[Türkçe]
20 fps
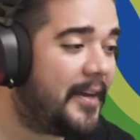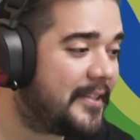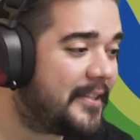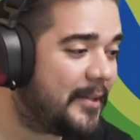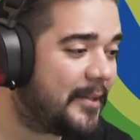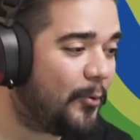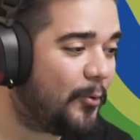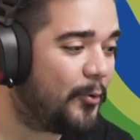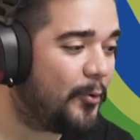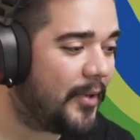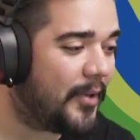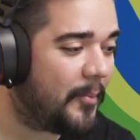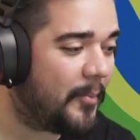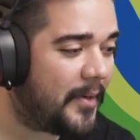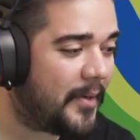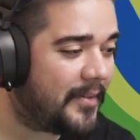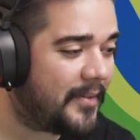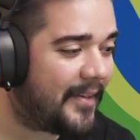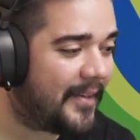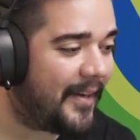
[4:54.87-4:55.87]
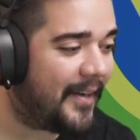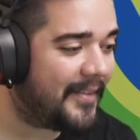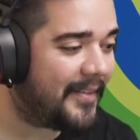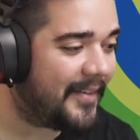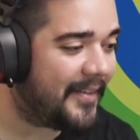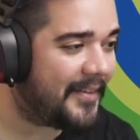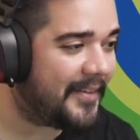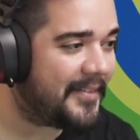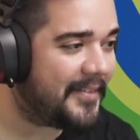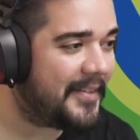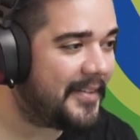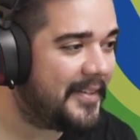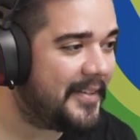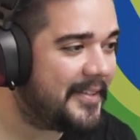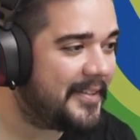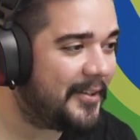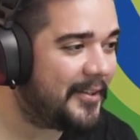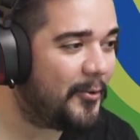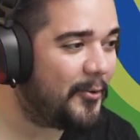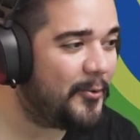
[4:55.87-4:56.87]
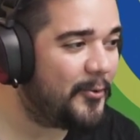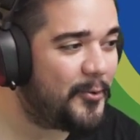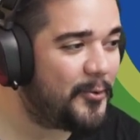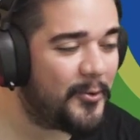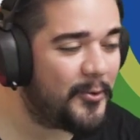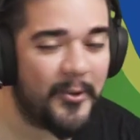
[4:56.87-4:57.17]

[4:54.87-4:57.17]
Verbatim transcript: daha eski bir oyundan mı etkilendiler? İnsan onu